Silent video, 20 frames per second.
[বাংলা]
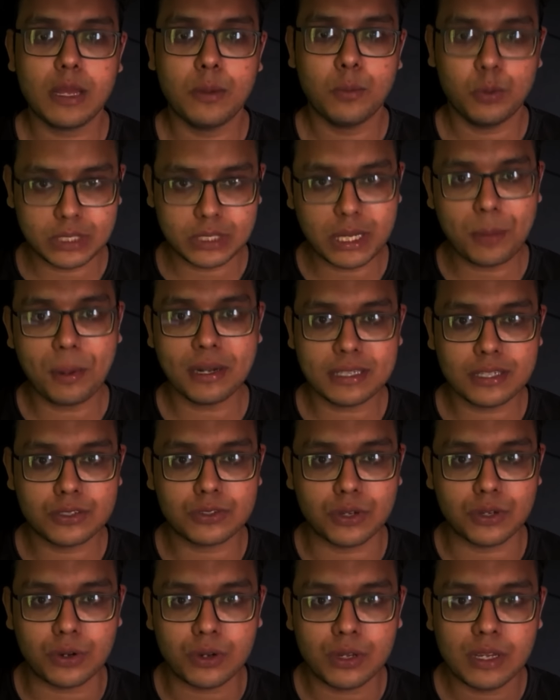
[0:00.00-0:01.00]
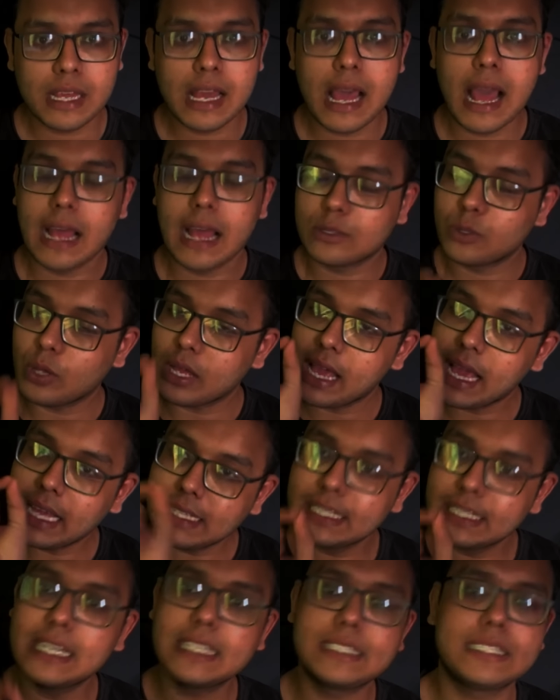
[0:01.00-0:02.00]
বুঝতে পারতেছো তো এই
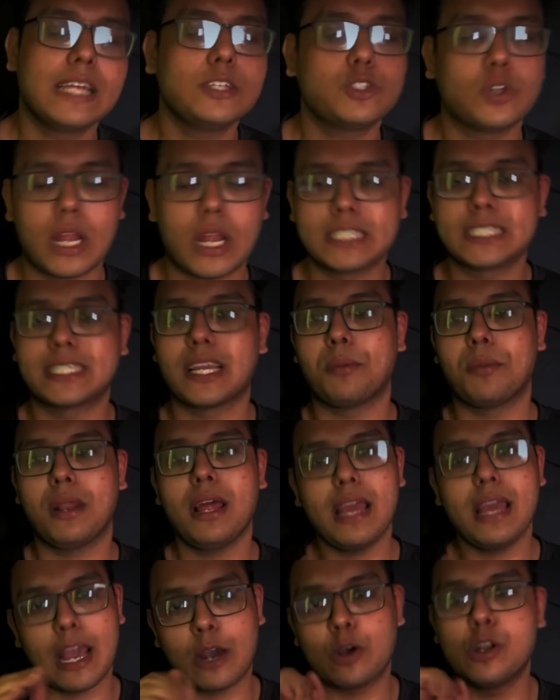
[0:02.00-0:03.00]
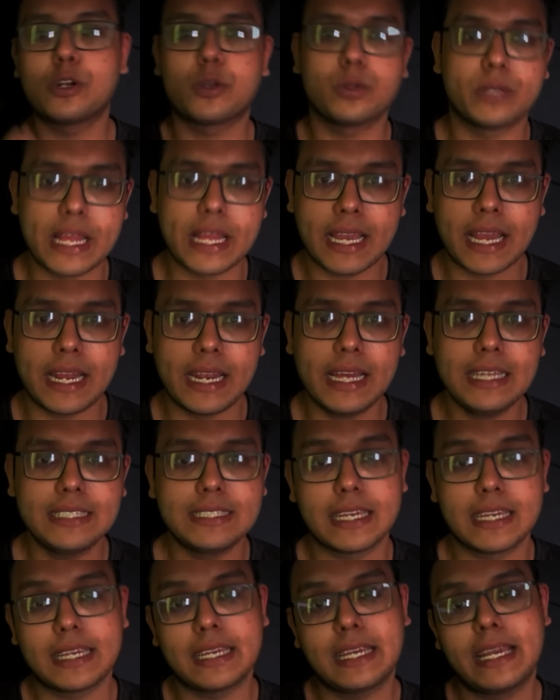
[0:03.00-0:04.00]
জিনিসটাই চল আজকে আমরা এখন একটু দেখে নেই যে